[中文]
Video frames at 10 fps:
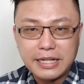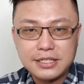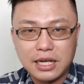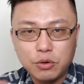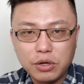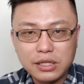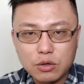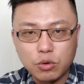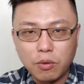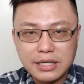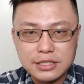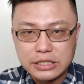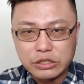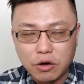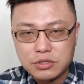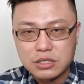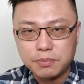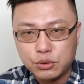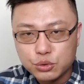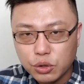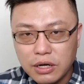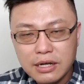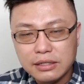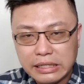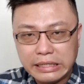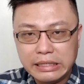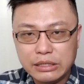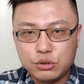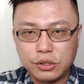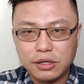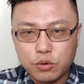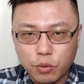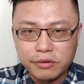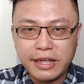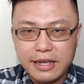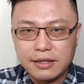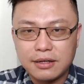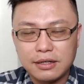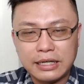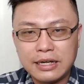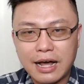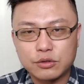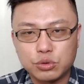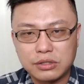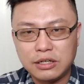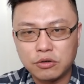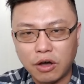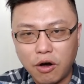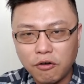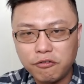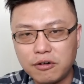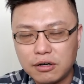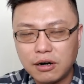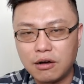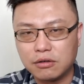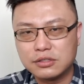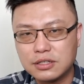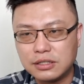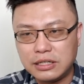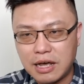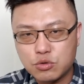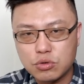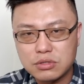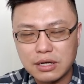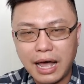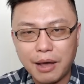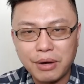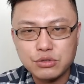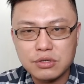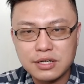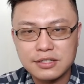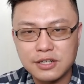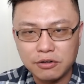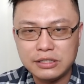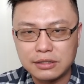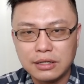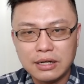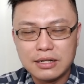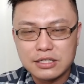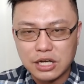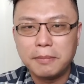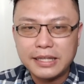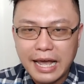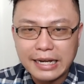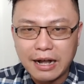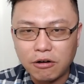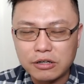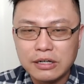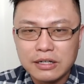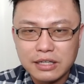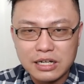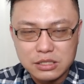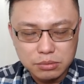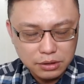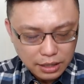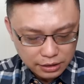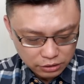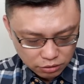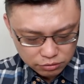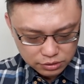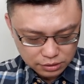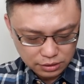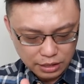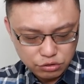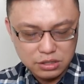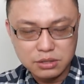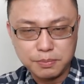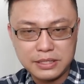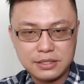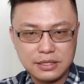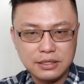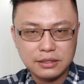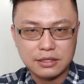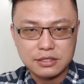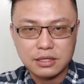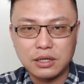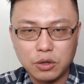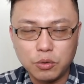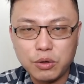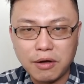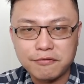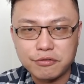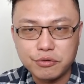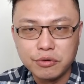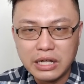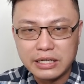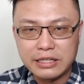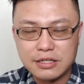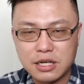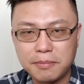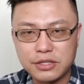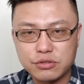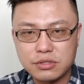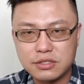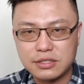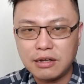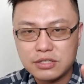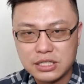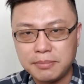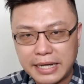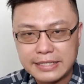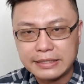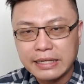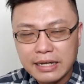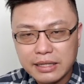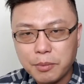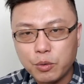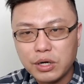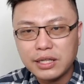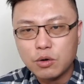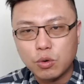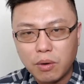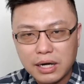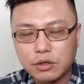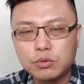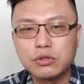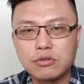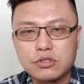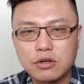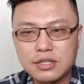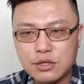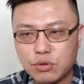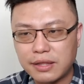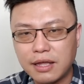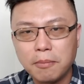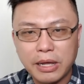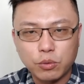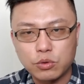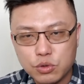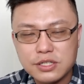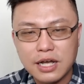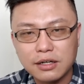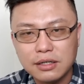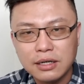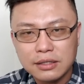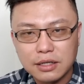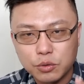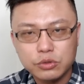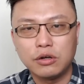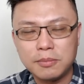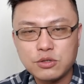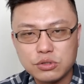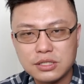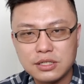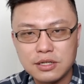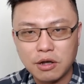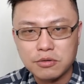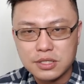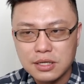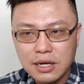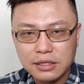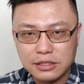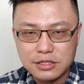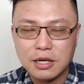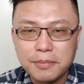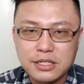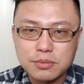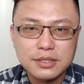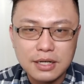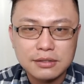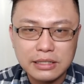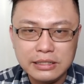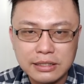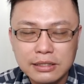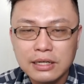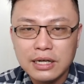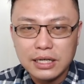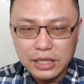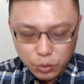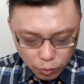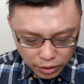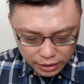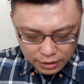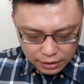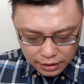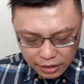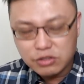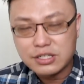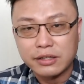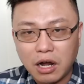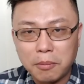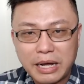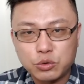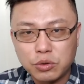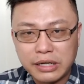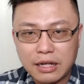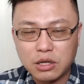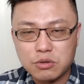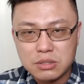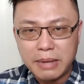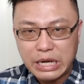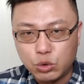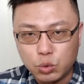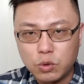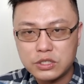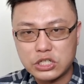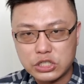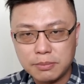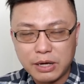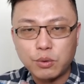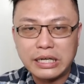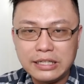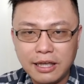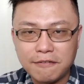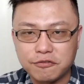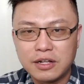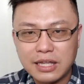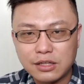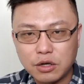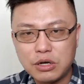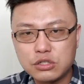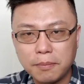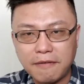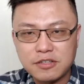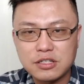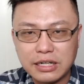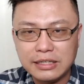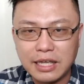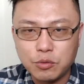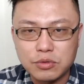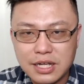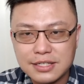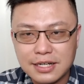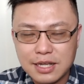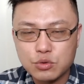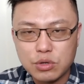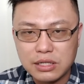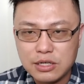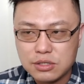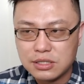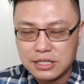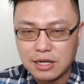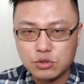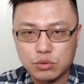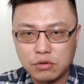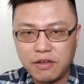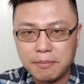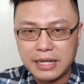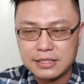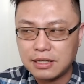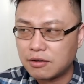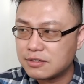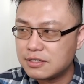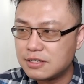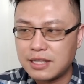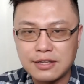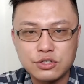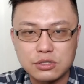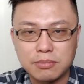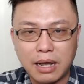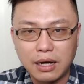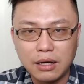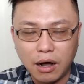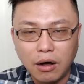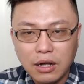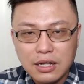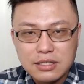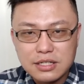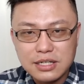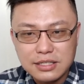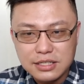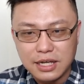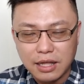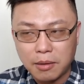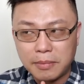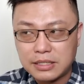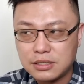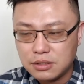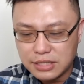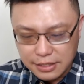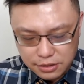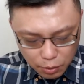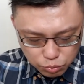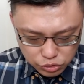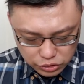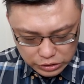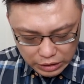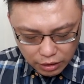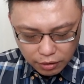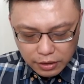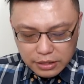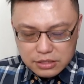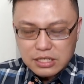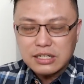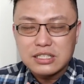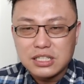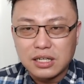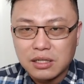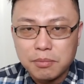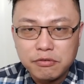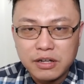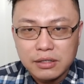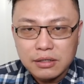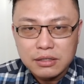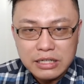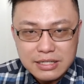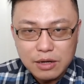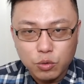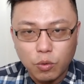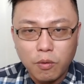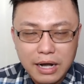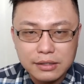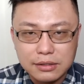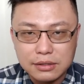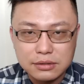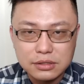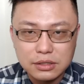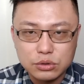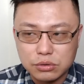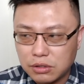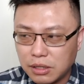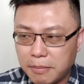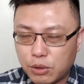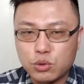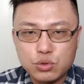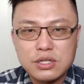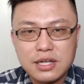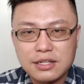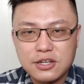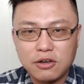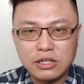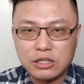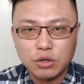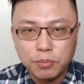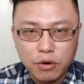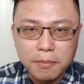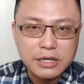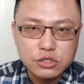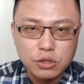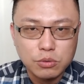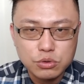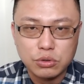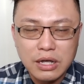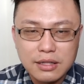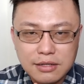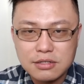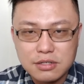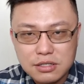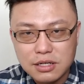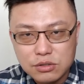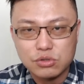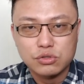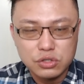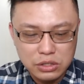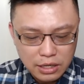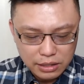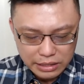把钱汇到国外进行投资，比如说你觉得国内银行所提供的 offer 哈，这个你要做这个海外券商交易的成本太高了，那你是不是可以利用这个 HSBC的这个汇款服务，你的成本就是只要七美金，那么汇到国外的户头之后再转到美国券商的户头里面去进行投资，你的成本是不是更低呢？因为刚刚有讲到嘛，如果你要投资美股或者是美国 ETF，它都会收百分之零点五，再加上最低低消手续费美金好像是三十。哦，这些钱啊，美金三十到五十哦，这个钱的部分你在国外的这个所谓的美国券商交易你都不会被收取，但是这些就是